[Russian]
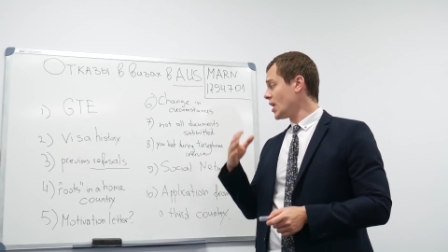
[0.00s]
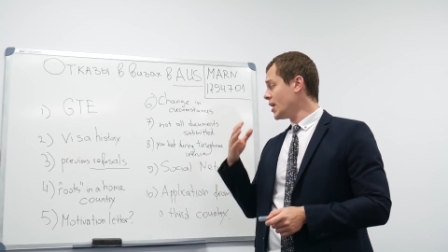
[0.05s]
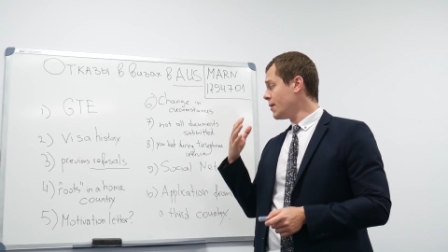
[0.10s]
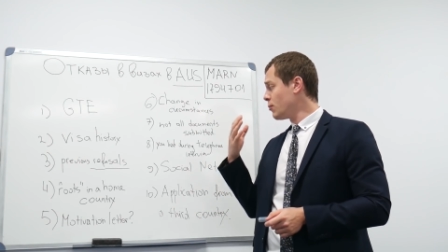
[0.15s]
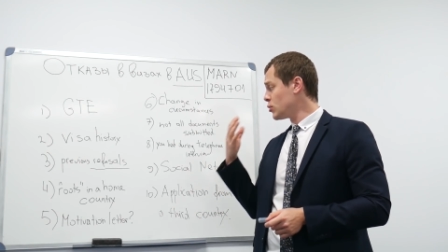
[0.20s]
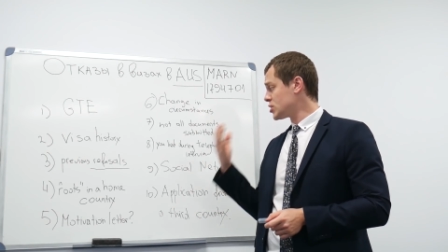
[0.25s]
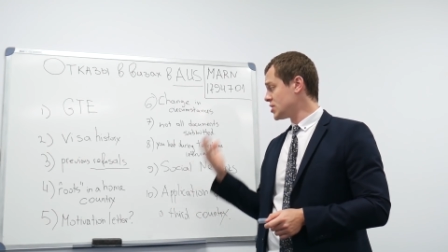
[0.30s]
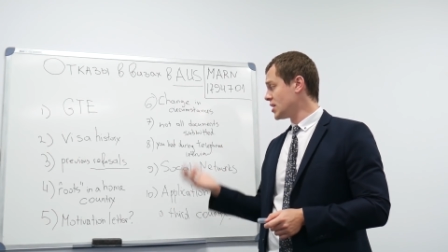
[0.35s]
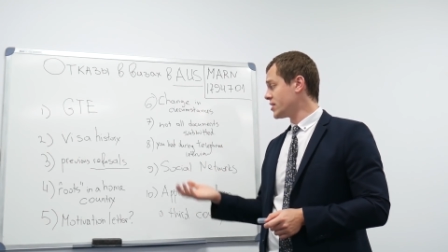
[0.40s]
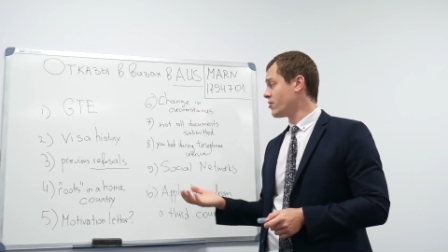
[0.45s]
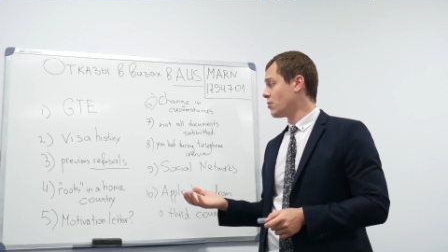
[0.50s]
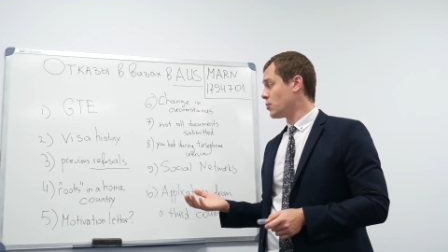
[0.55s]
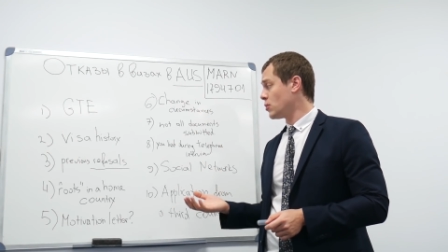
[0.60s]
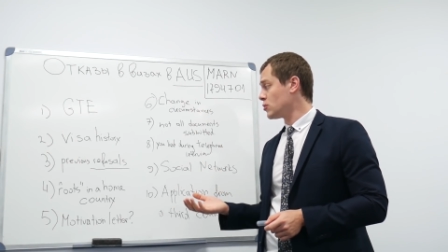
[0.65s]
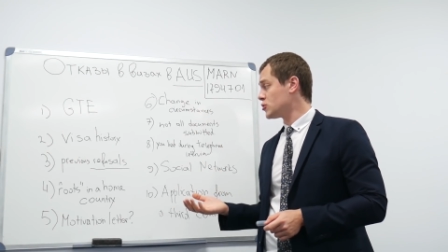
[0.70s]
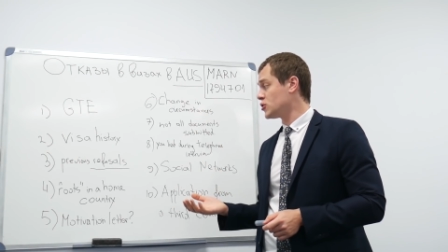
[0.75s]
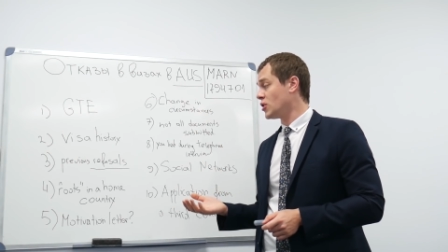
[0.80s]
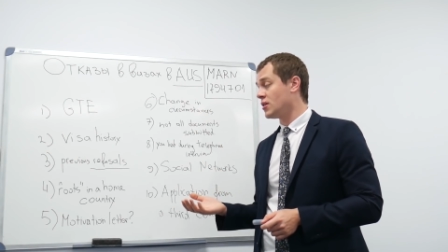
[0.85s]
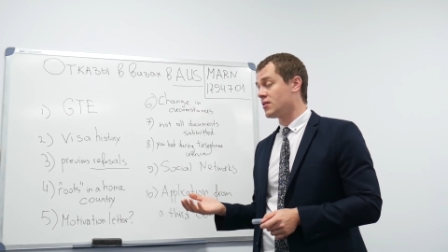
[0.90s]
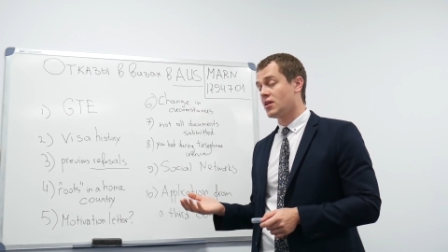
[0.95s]
и ну, после этого
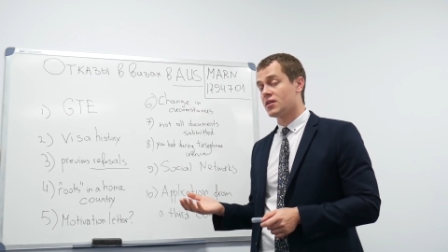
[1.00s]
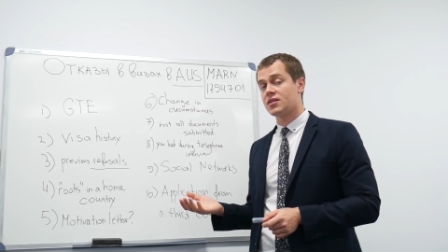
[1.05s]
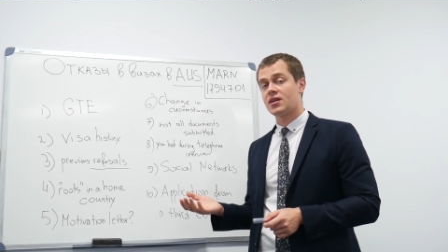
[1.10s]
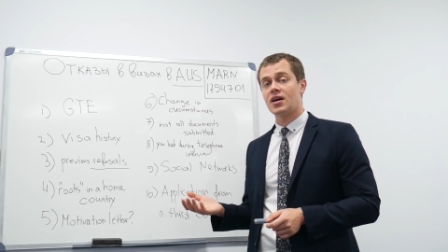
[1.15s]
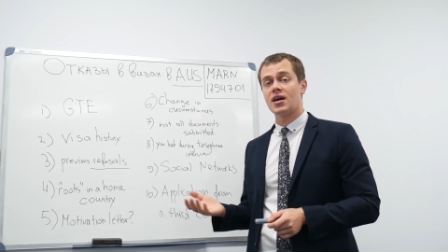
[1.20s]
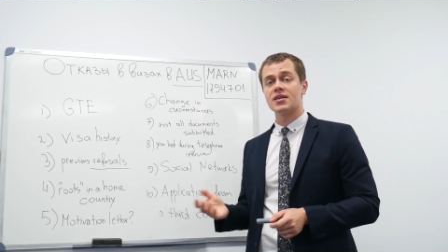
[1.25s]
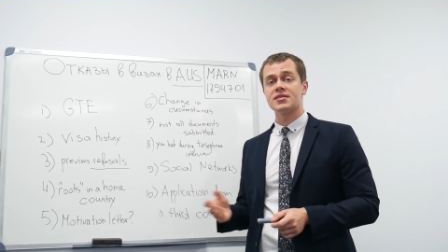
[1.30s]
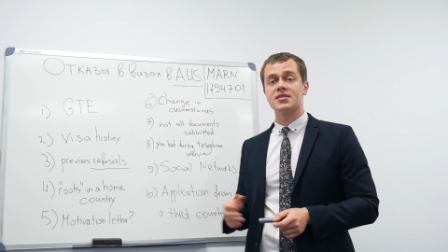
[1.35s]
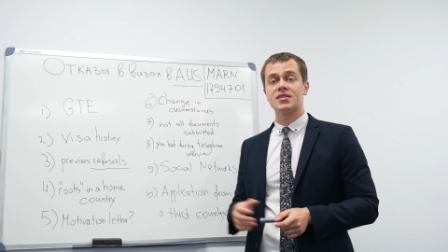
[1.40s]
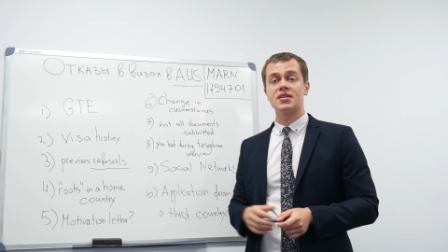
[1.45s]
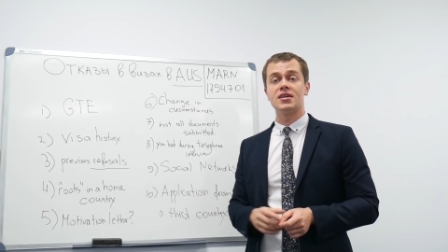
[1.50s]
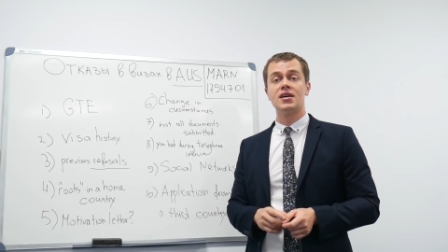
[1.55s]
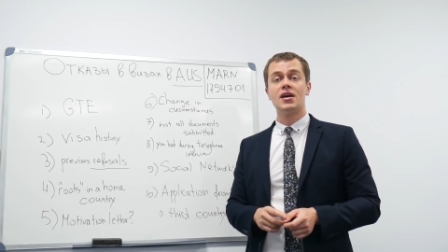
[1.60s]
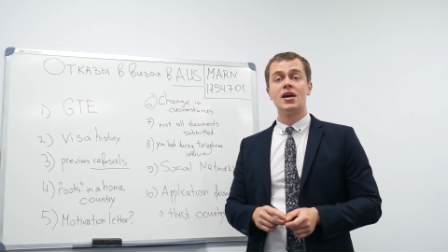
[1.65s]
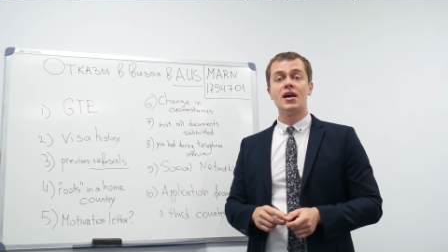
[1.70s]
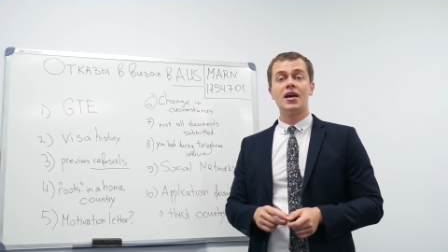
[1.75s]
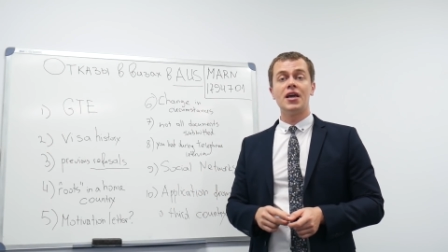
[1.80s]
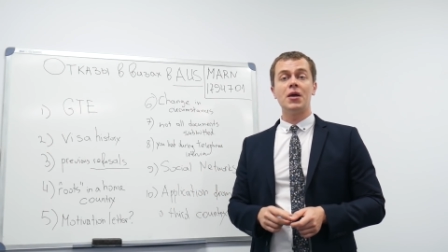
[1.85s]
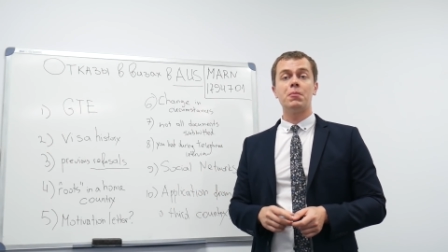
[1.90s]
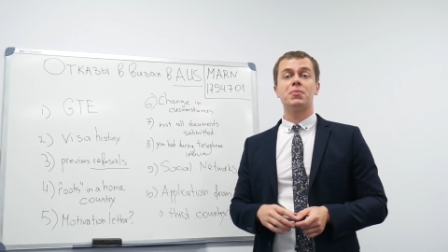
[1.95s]
получают
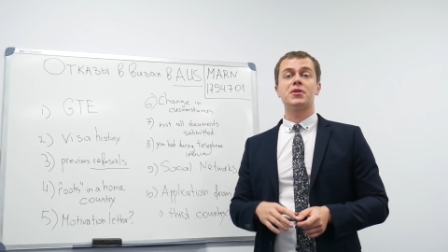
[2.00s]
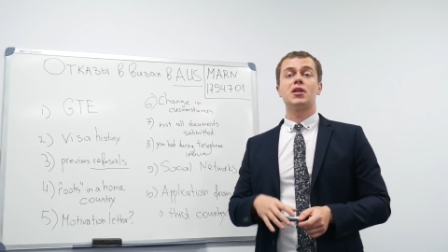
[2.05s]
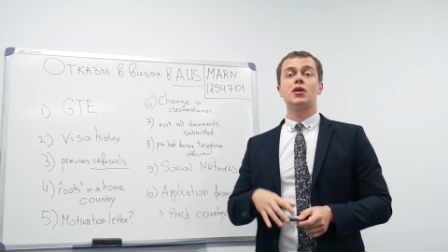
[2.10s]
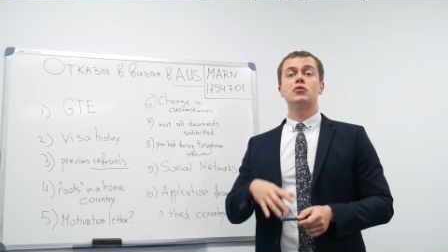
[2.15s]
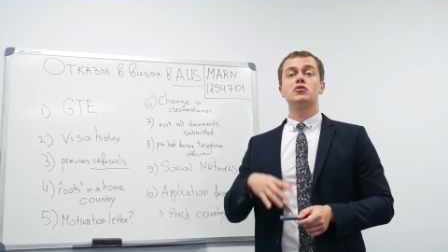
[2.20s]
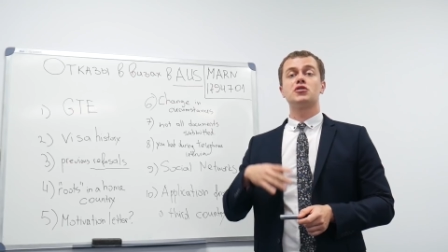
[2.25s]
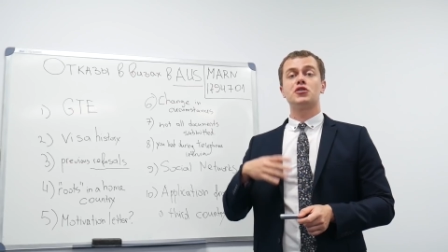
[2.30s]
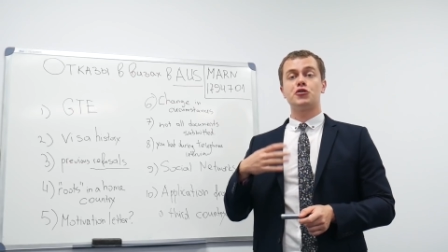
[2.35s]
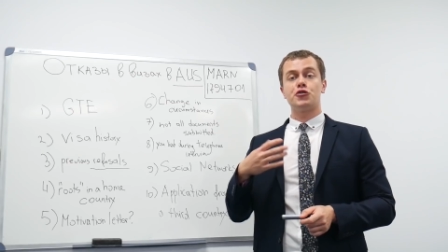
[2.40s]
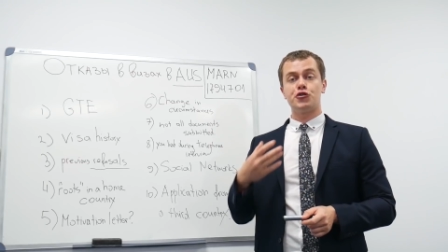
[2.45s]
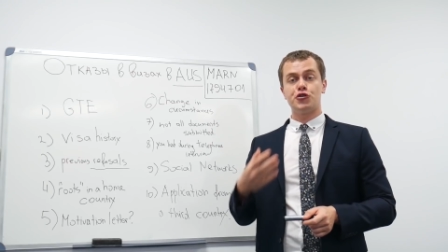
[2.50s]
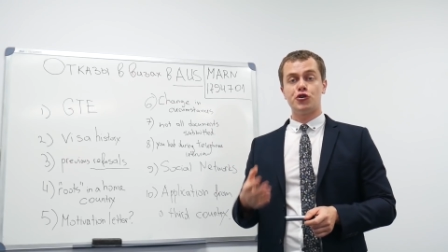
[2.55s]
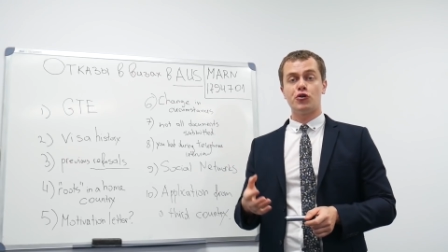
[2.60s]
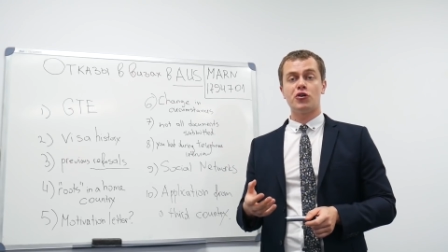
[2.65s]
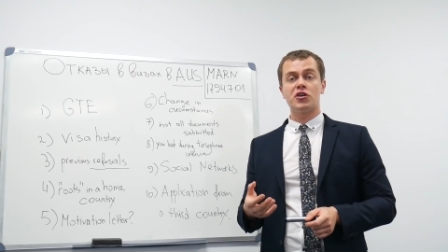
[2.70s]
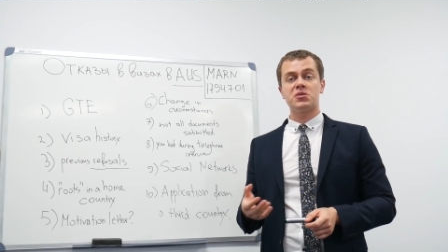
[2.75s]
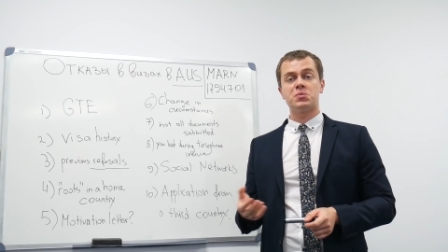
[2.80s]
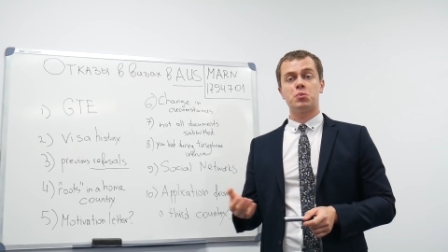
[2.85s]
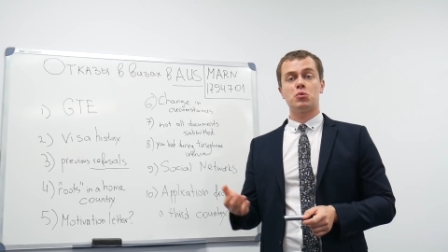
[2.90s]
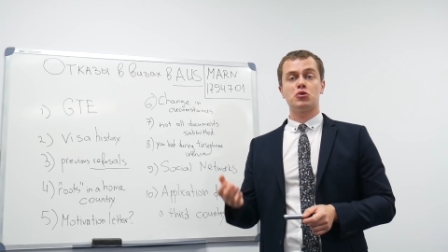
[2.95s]
отказы, и подаются
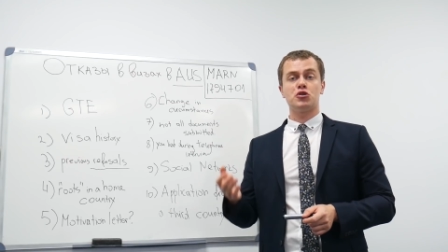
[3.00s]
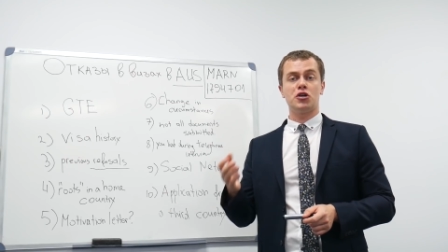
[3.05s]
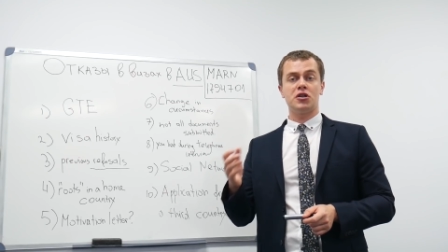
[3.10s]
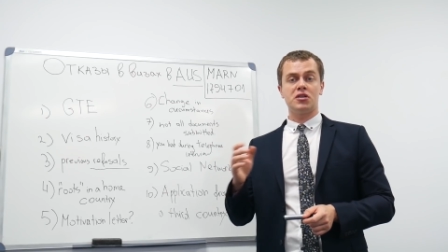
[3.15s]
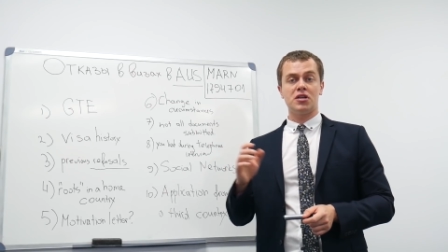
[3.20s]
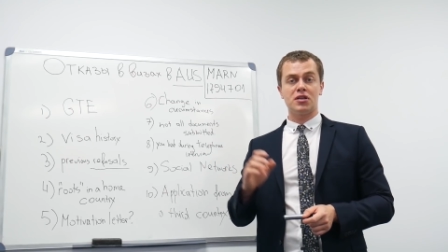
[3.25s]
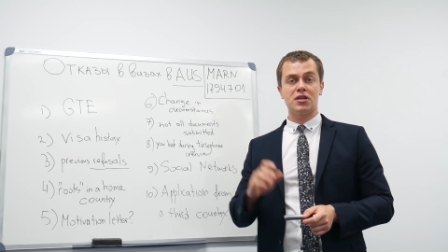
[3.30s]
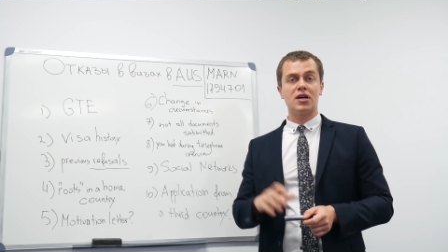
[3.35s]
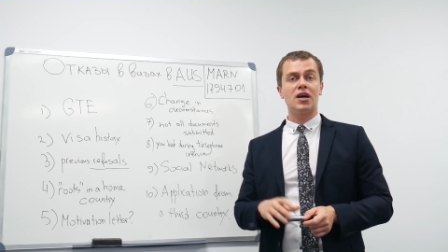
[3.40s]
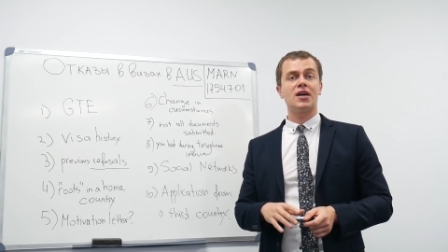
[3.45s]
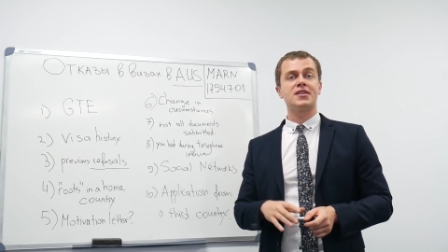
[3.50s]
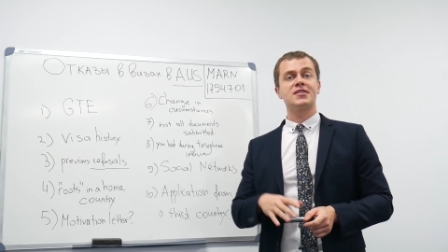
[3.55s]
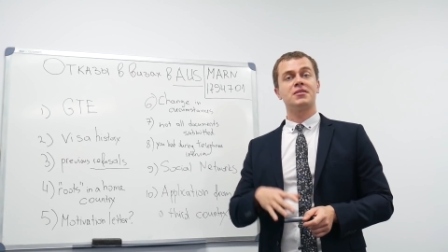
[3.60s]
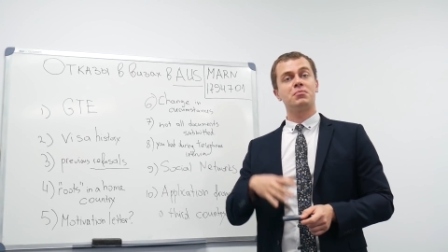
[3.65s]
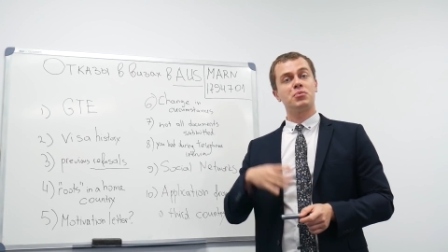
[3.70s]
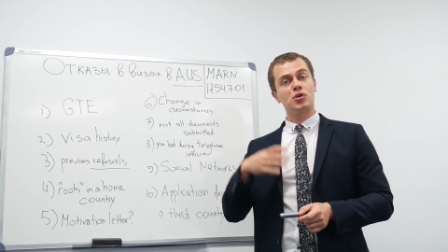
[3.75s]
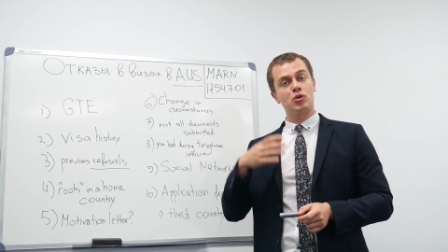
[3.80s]
еще раз, получают отказы,